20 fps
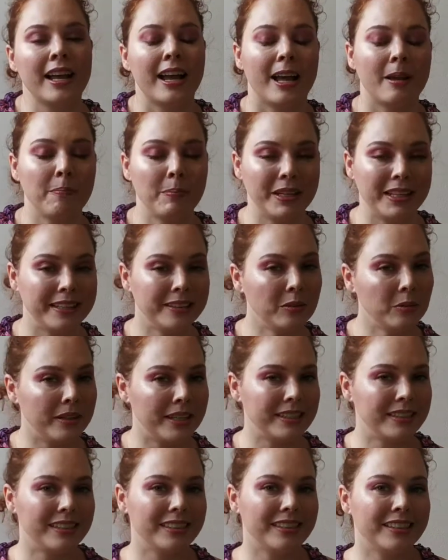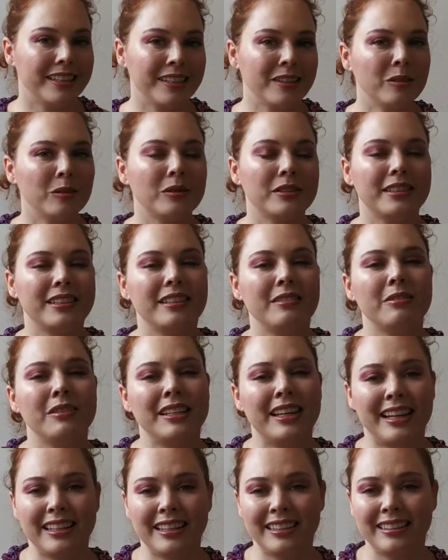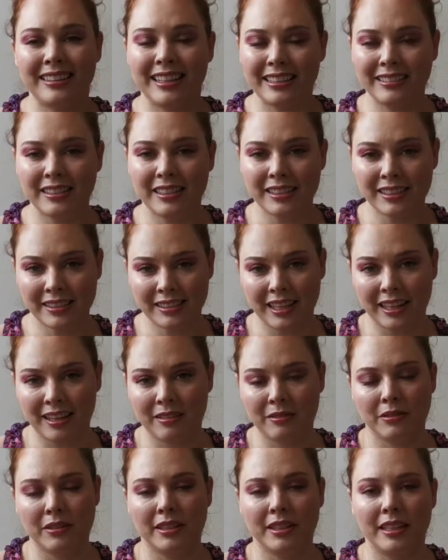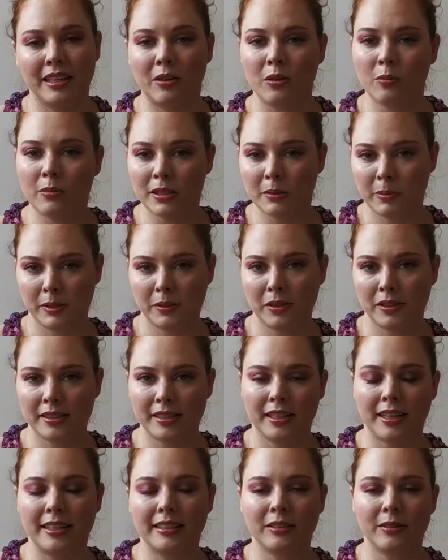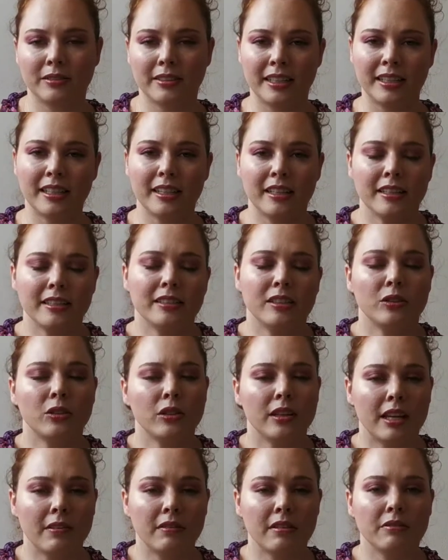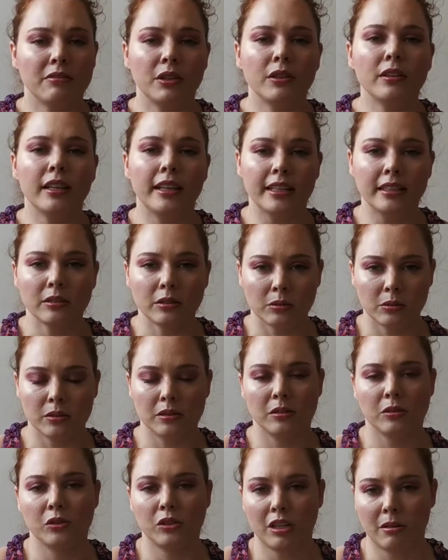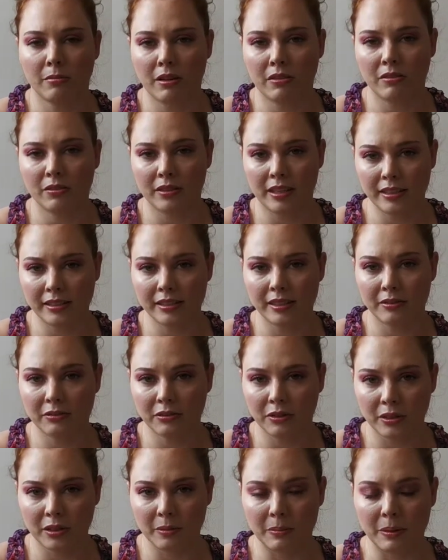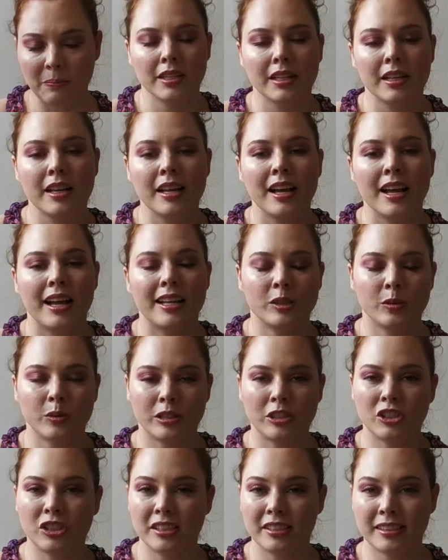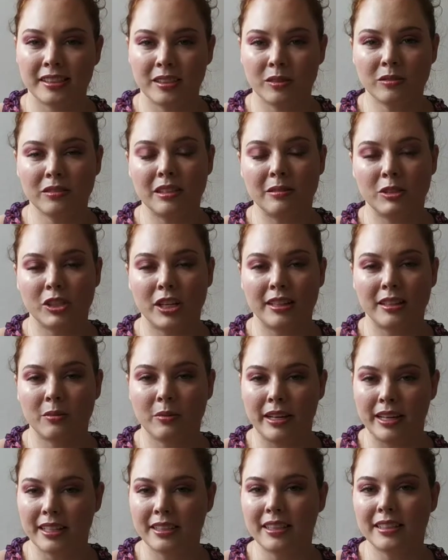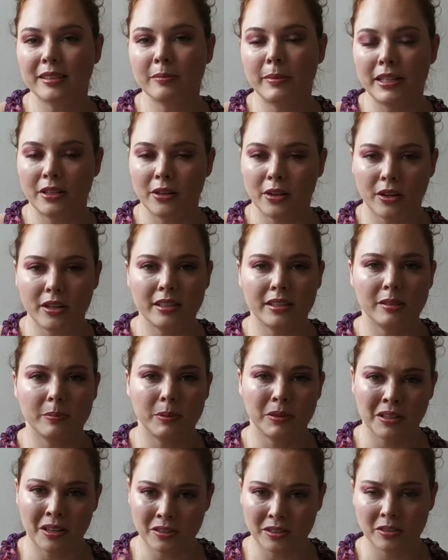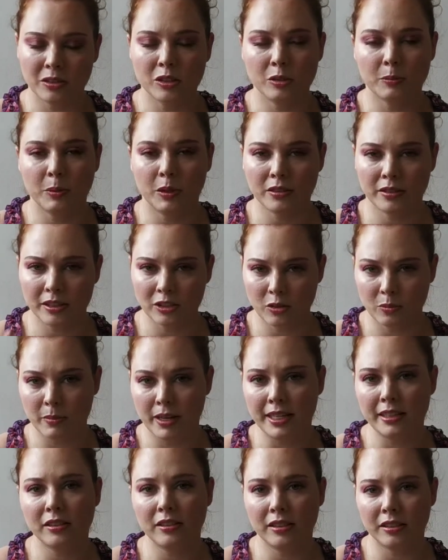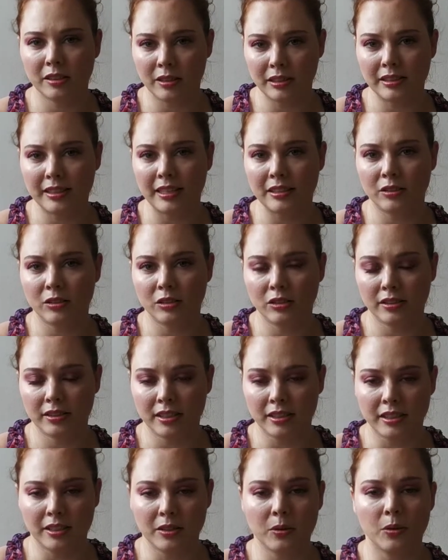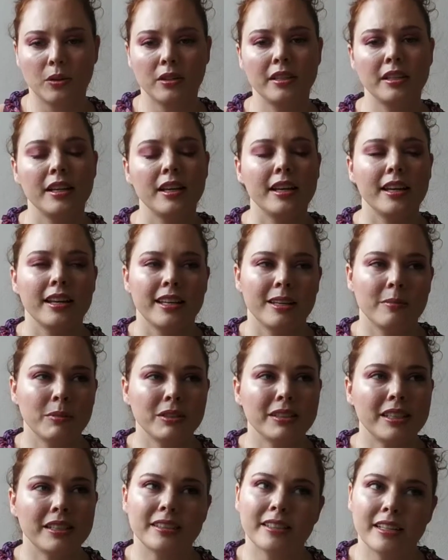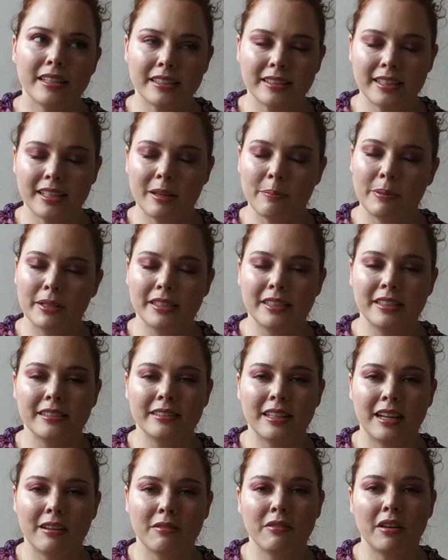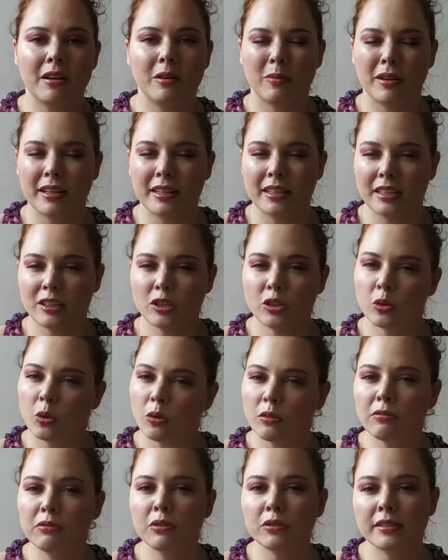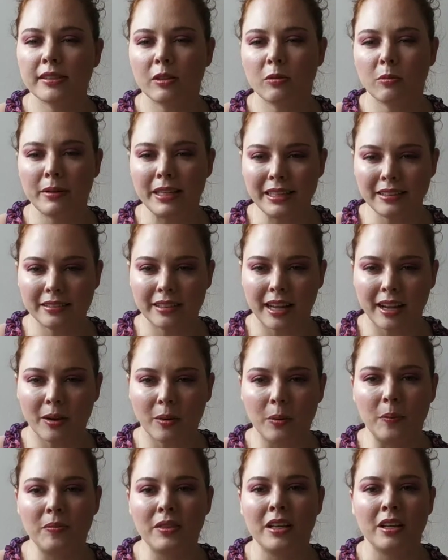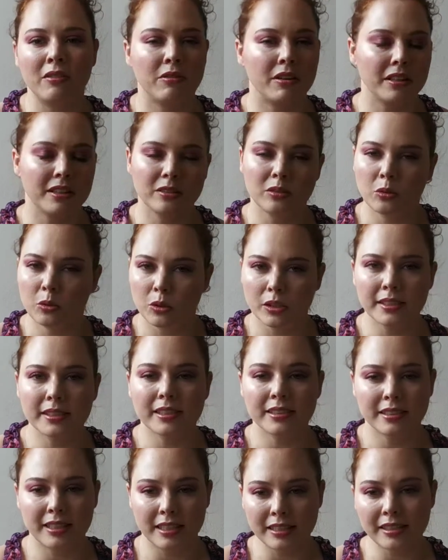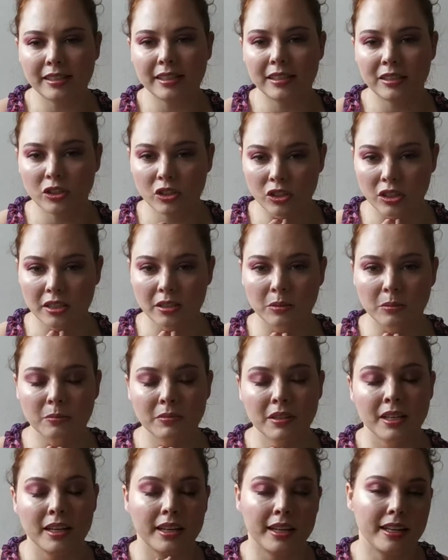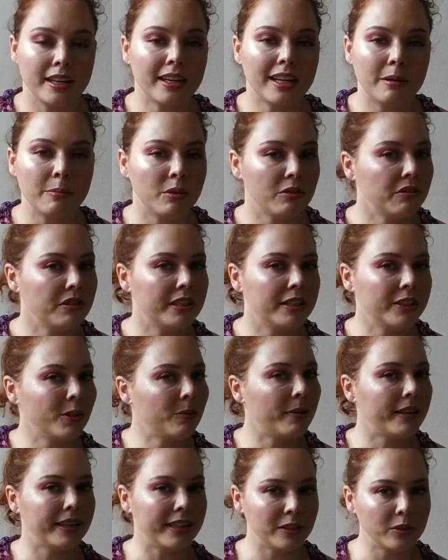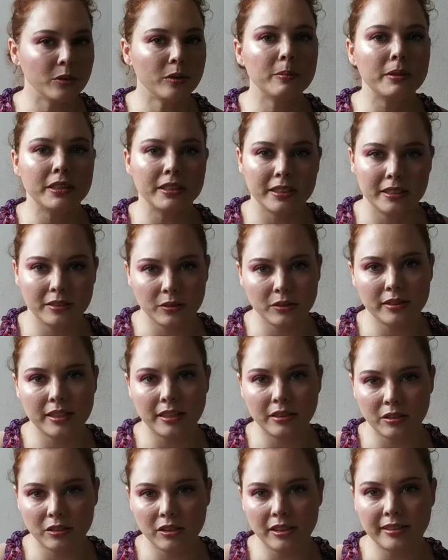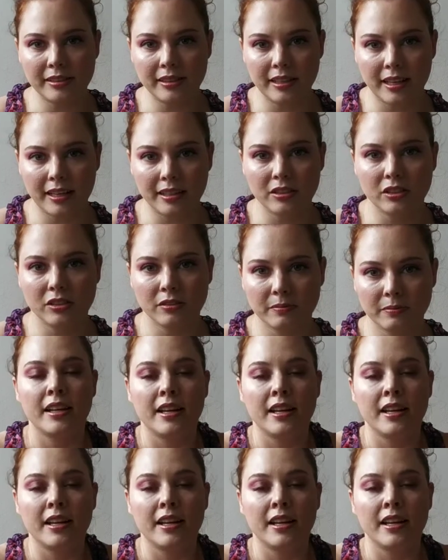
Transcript: Apelido esse que, inclusive, ele detestava, e algumas pessoas relatam até que ele se tornava violento quando o chamavam dessa forma. A sua dicção já não era das melhores por causa dos procedimentos e do excesso de silicone, e muitas vezes ele apresentava uma grande confusão mental, falando coisas sem sentido. Ele acabou virando uma lenda urbana no centro da cidade.